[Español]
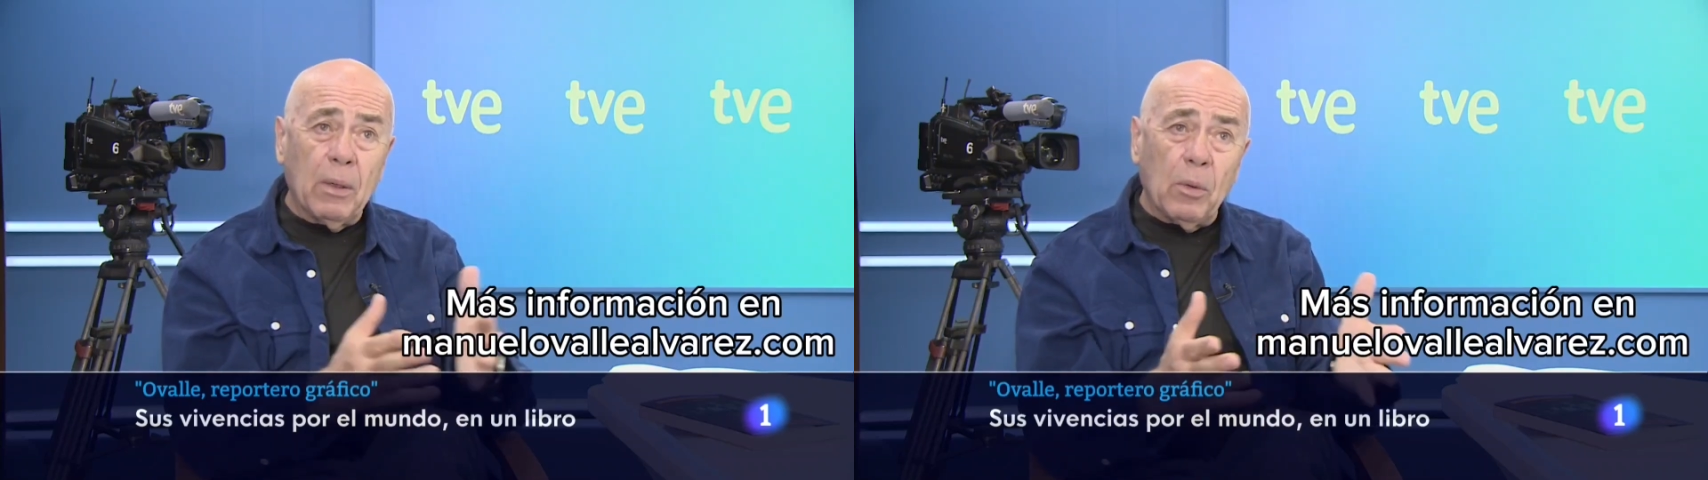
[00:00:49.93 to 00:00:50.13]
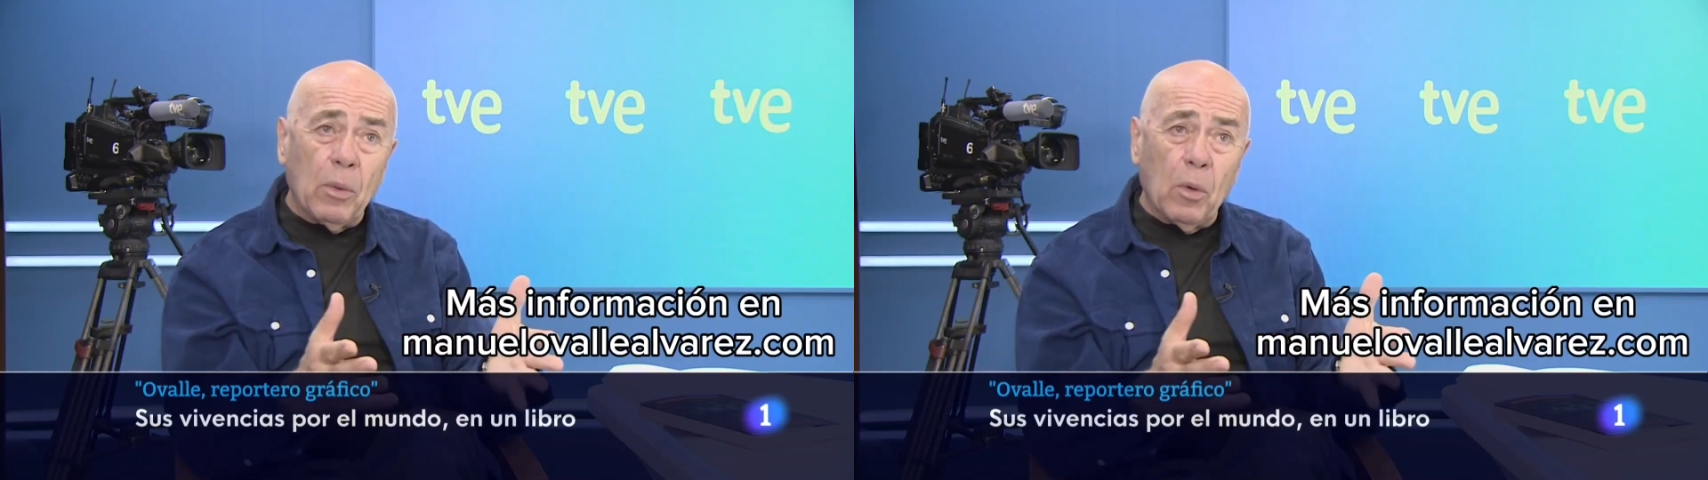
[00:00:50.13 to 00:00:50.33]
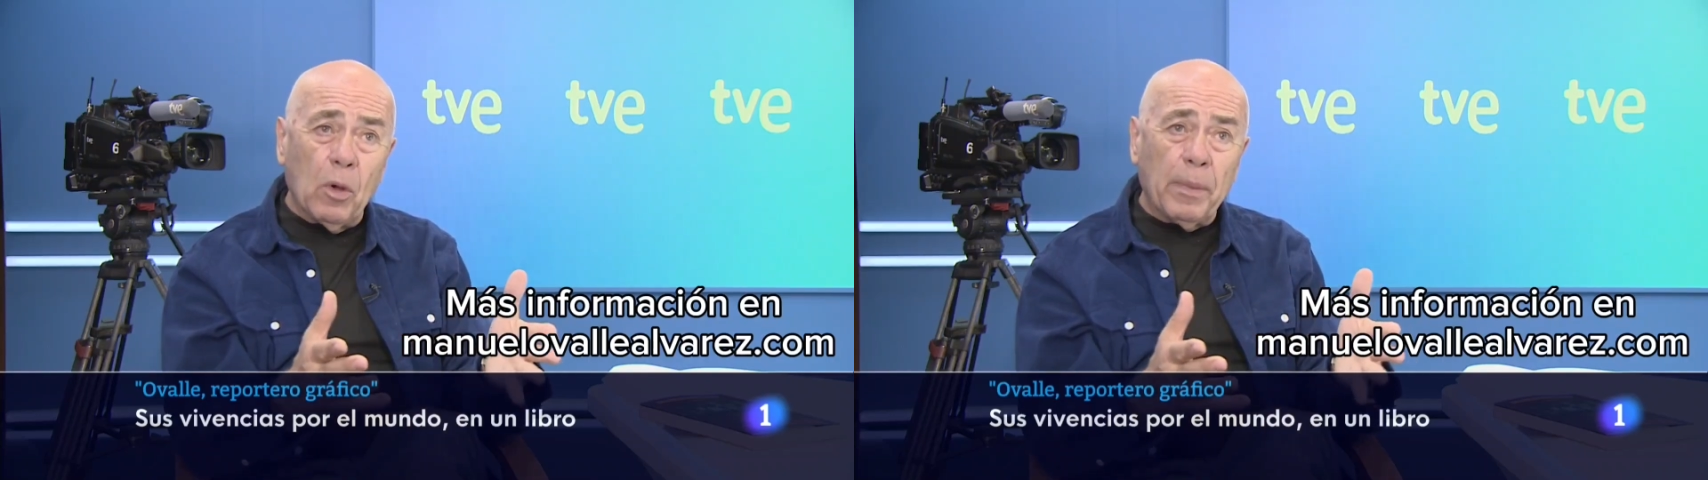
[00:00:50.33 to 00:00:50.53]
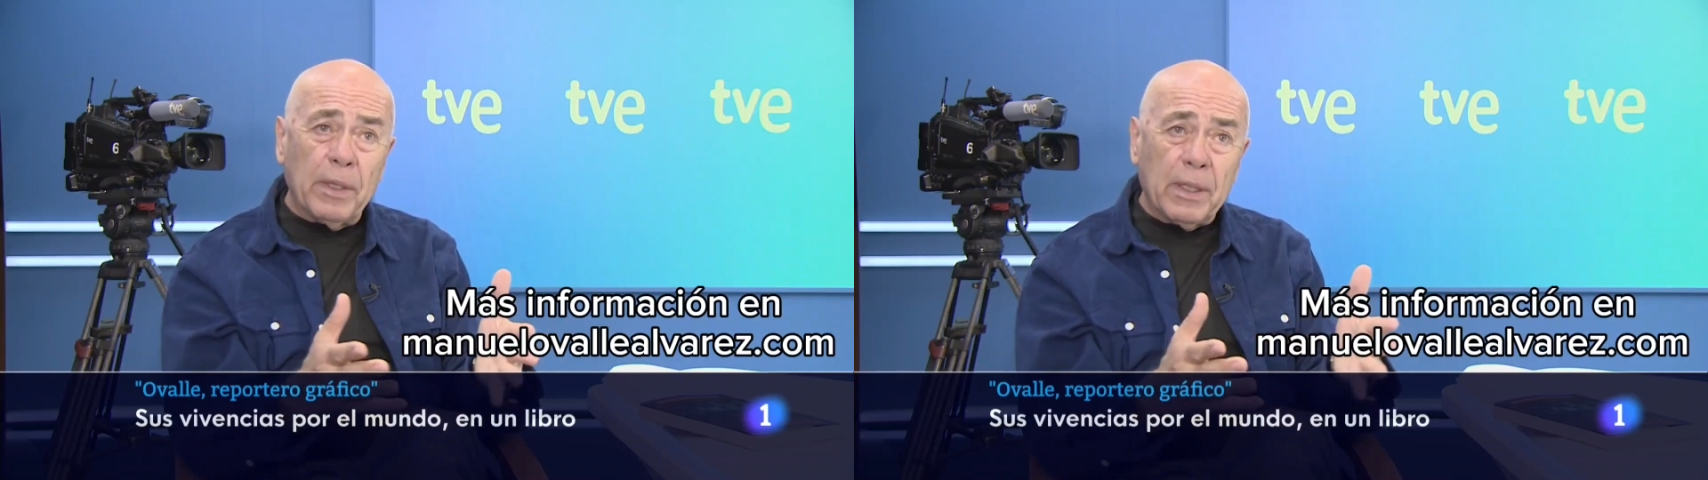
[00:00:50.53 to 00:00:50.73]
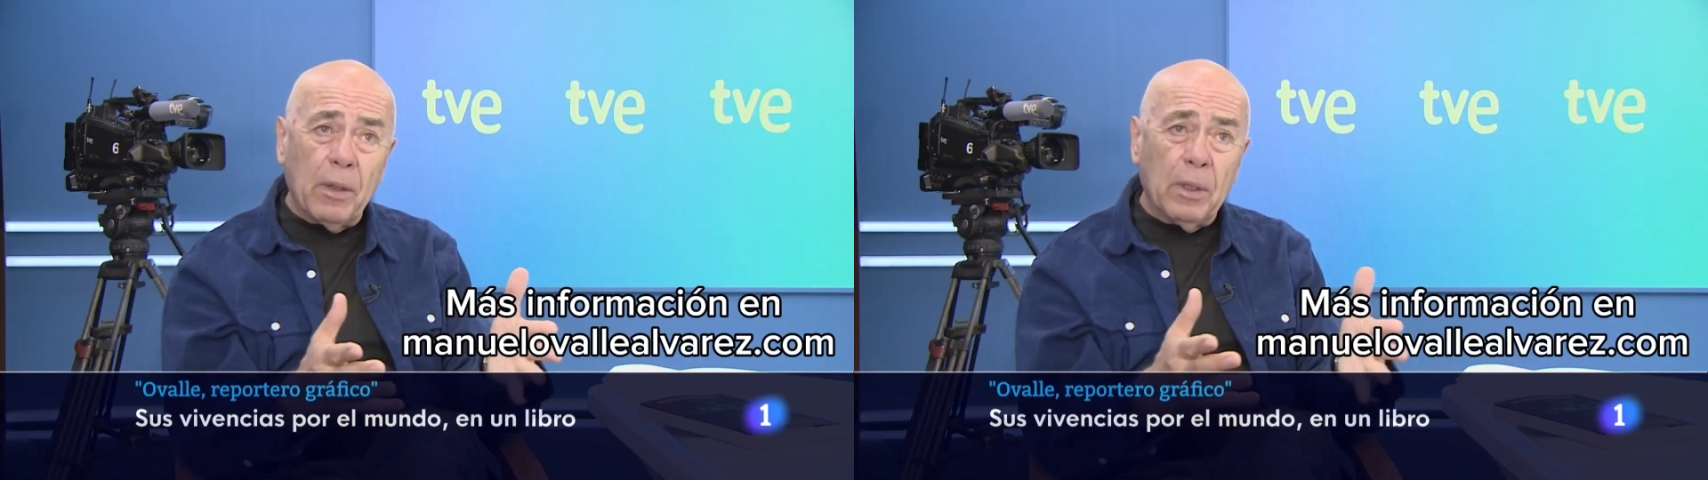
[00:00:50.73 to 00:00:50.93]
hubo un golpe de
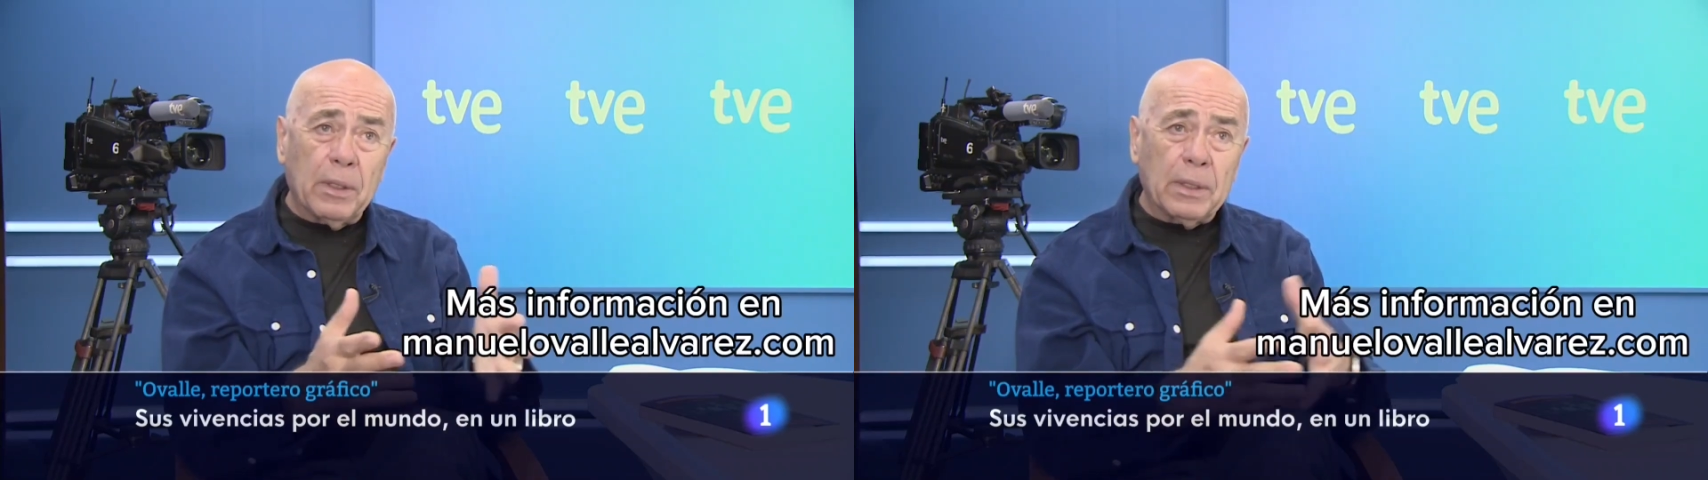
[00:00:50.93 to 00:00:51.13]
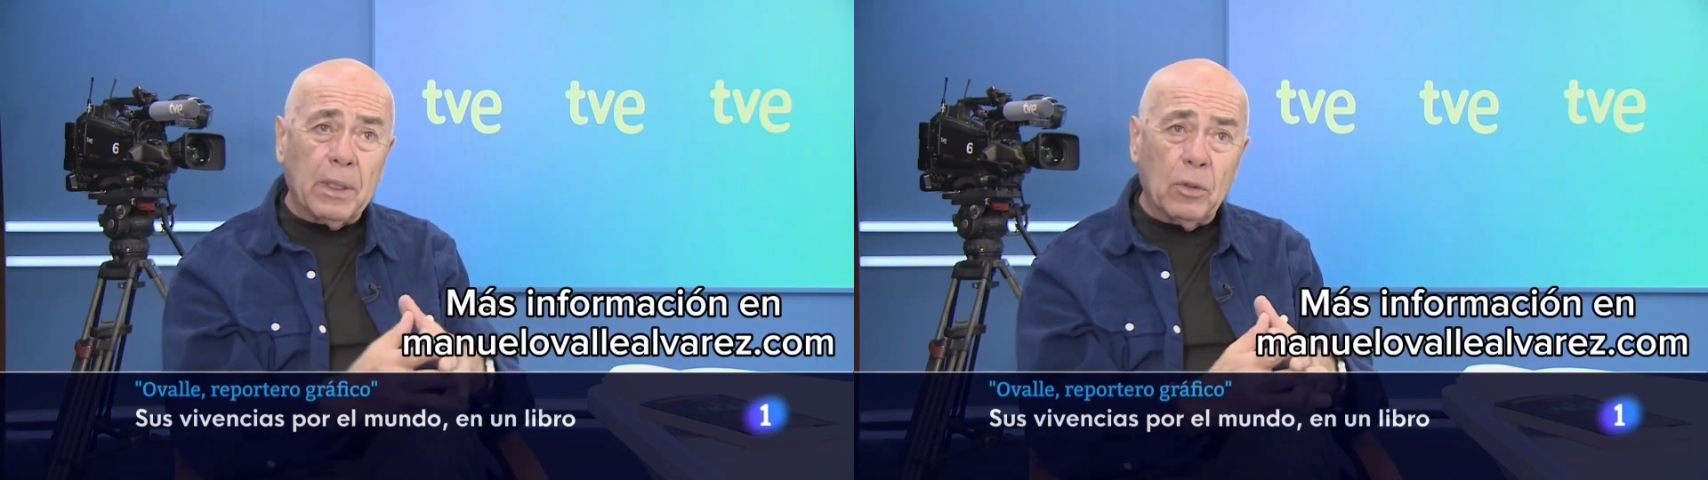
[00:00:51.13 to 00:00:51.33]
Estado el 3 de